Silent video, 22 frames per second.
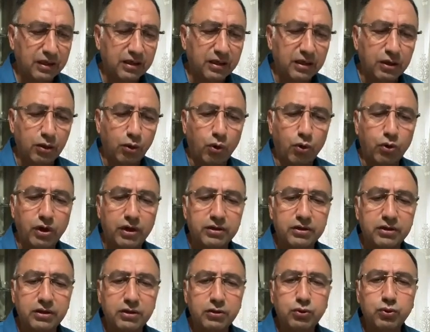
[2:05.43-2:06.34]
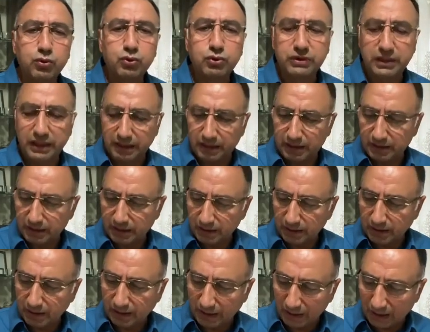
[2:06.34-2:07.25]
e, oranı
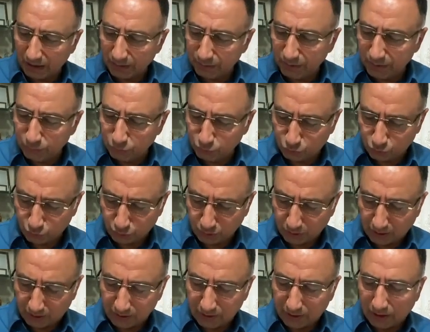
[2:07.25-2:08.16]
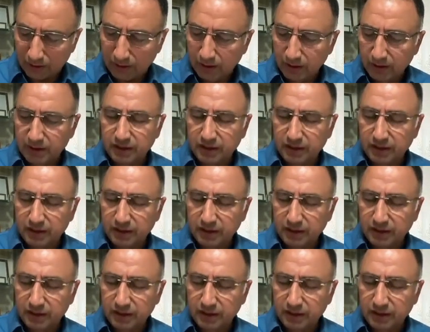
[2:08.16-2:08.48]
%51,5'larda.